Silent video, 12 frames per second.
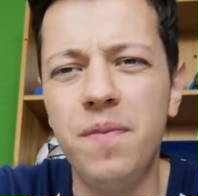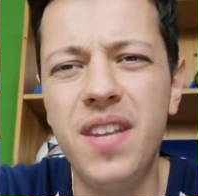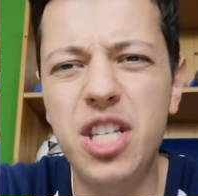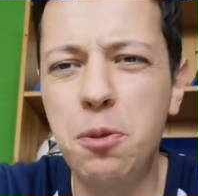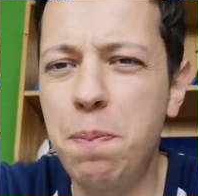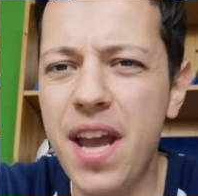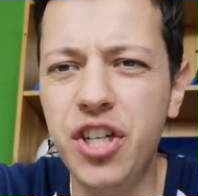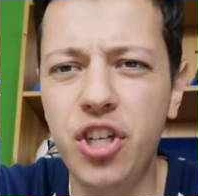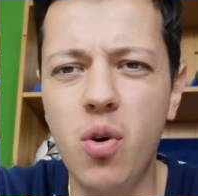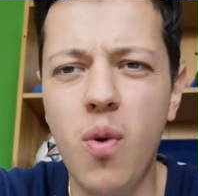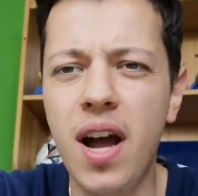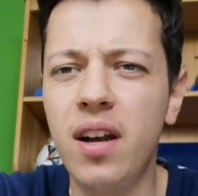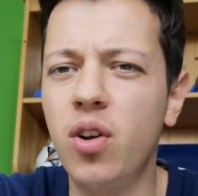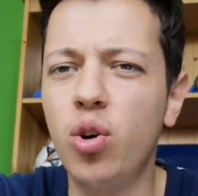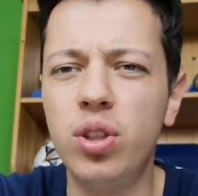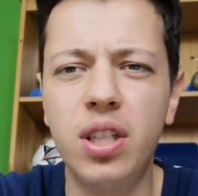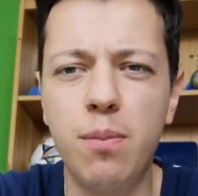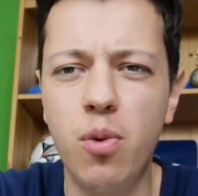The Special One,
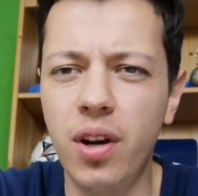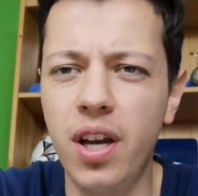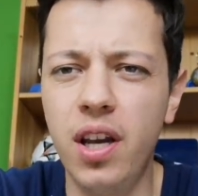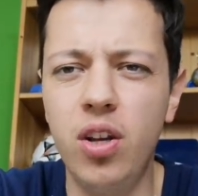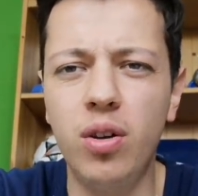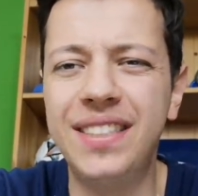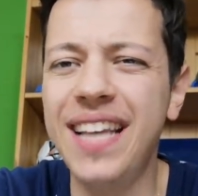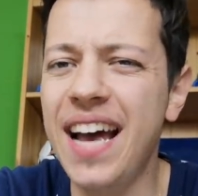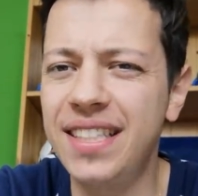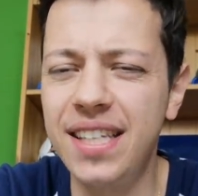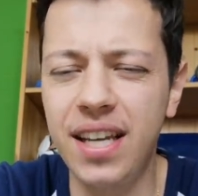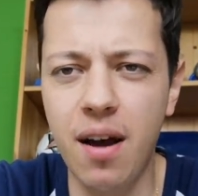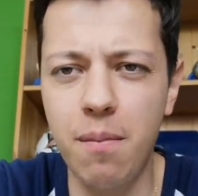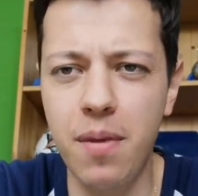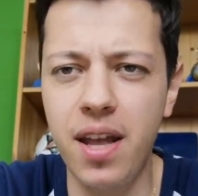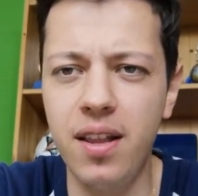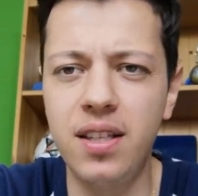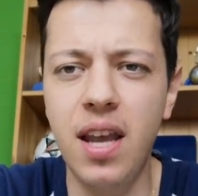José Mourinho,
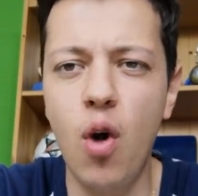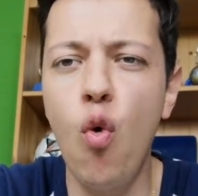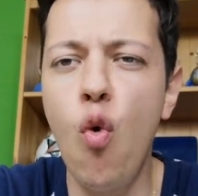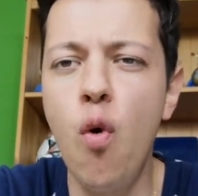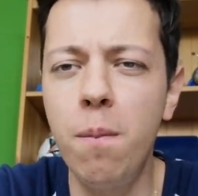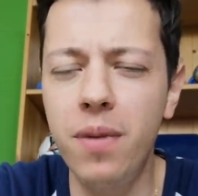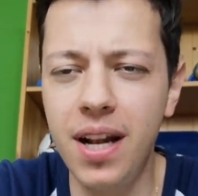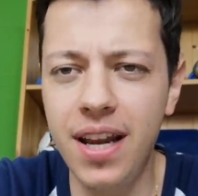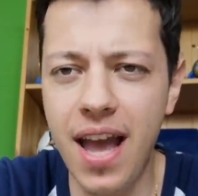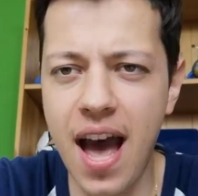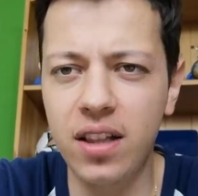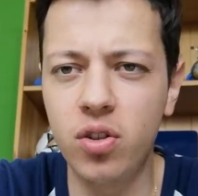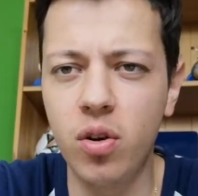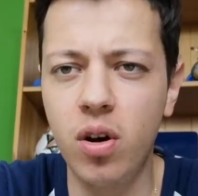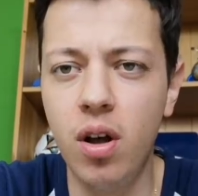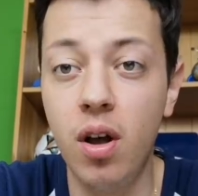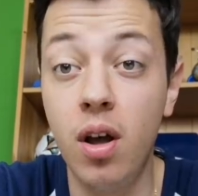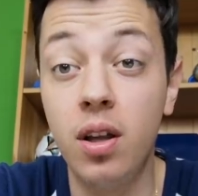tatticamente
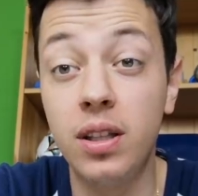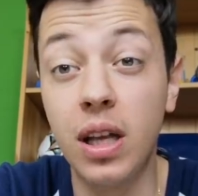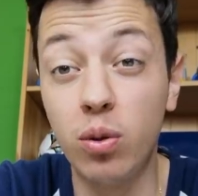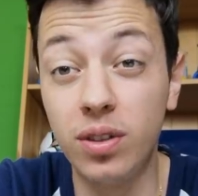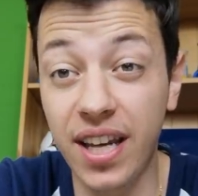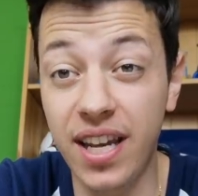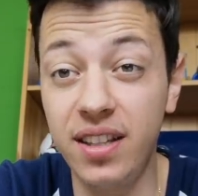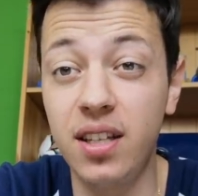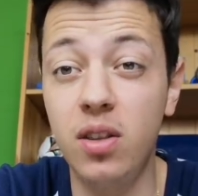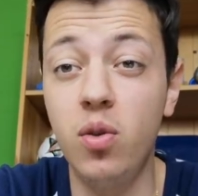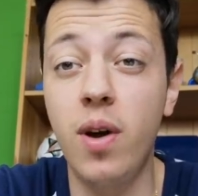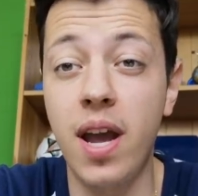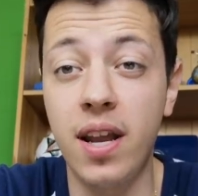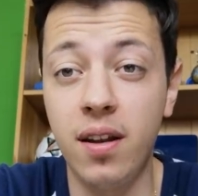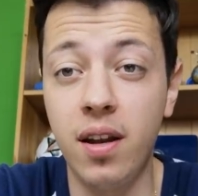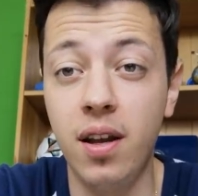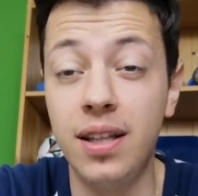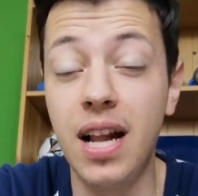umiliato da un
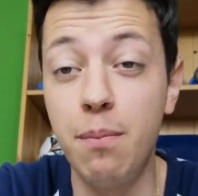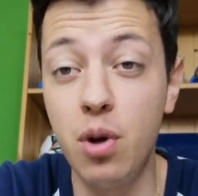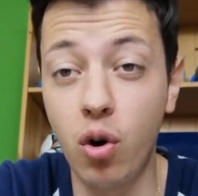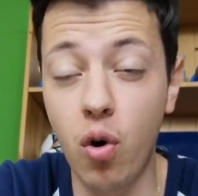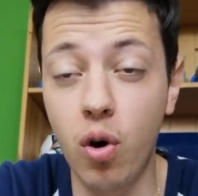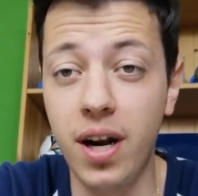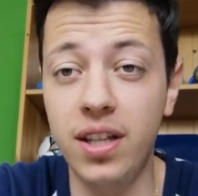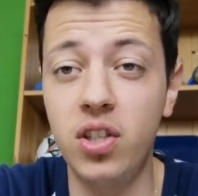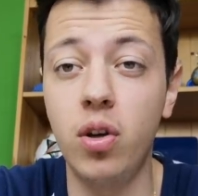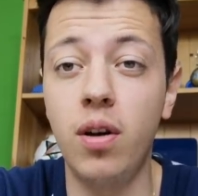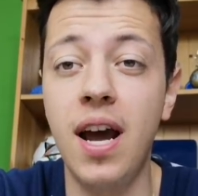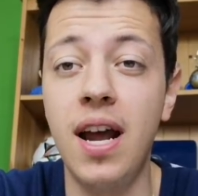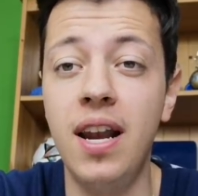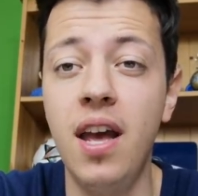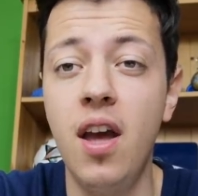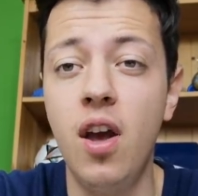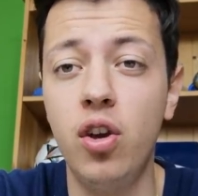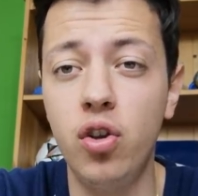32enne, dal mio
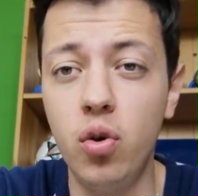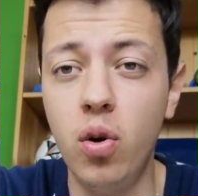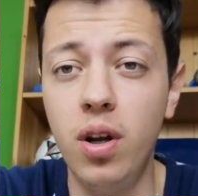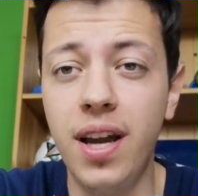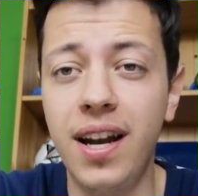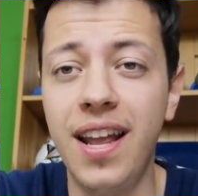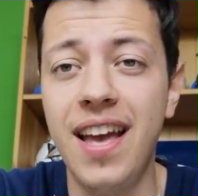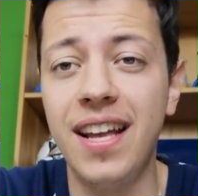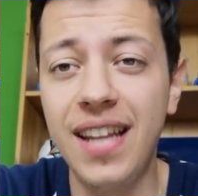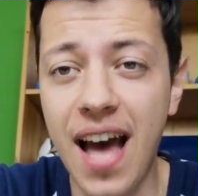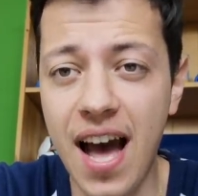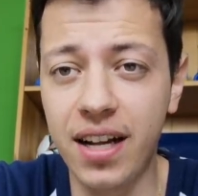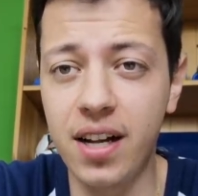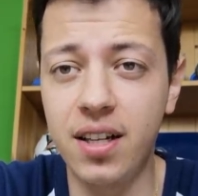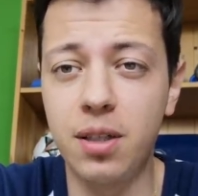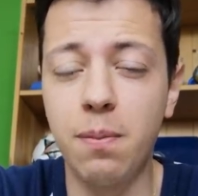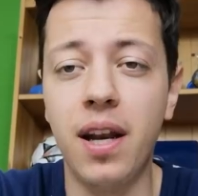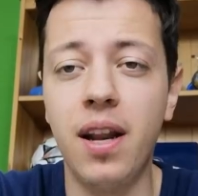connazionale Julian
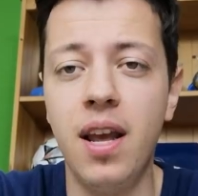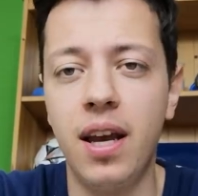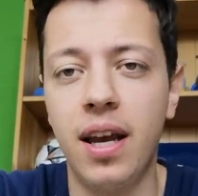Nagelsmann.